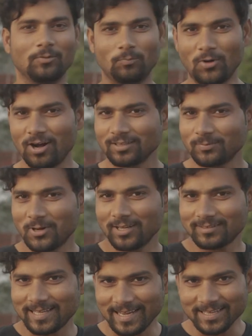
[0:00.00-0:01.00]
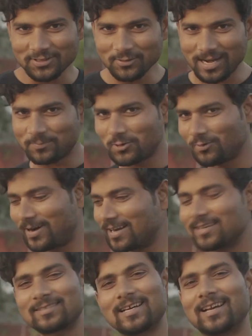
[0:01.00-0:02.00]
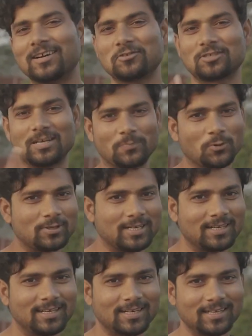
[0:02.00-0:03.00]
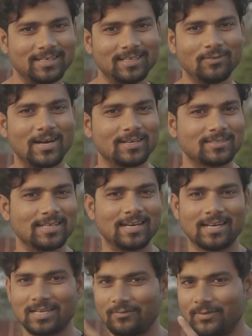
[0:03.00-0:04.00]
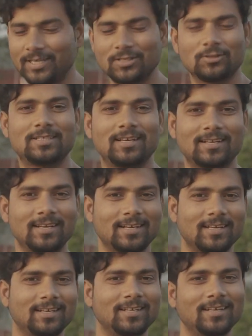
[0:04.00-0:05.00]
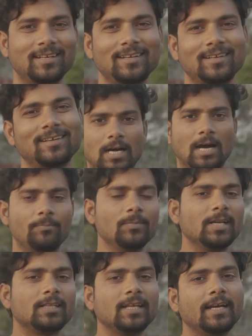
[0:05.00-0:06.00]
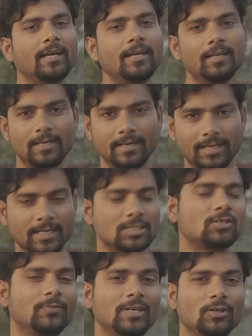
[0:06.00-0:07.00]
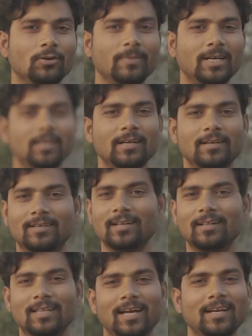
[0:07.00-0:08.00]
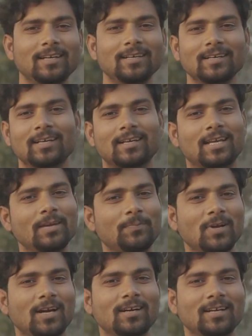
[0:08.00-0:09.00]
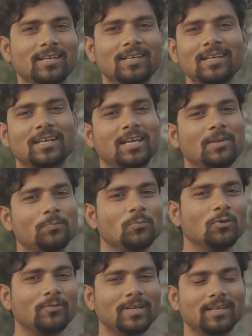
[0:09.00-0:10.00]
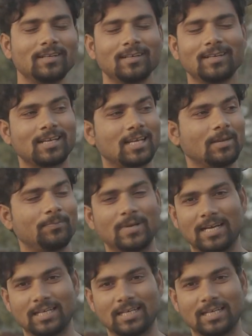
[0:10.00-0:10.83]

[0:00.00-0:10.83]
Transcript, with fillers: बहुत बहुत थैंक यू आपको वानरशाला को सपोर्ट करने के लिए वानरशाला के वीडियोस देखने के लिए अब मिलते हैं नेक्स्ट वीडियो में टिल देन कीप लर्निंग कीप मूविंग कीप